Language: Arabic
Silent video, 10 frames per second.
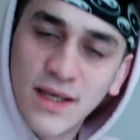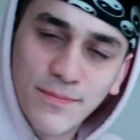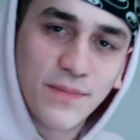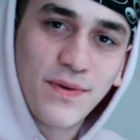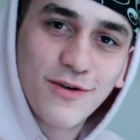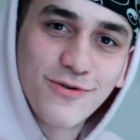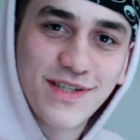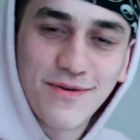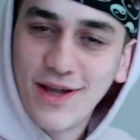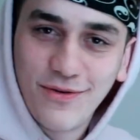بتمنى تكونوا
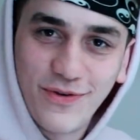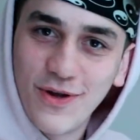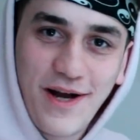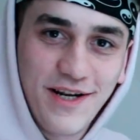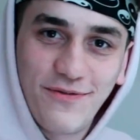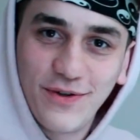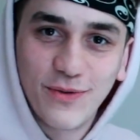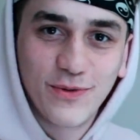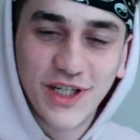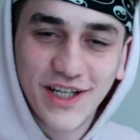استمتعتوا فيه وعن الفيديو
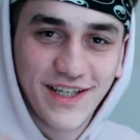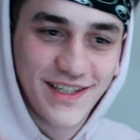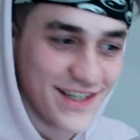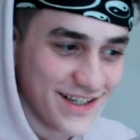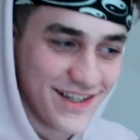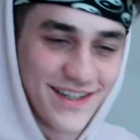مجرد هيك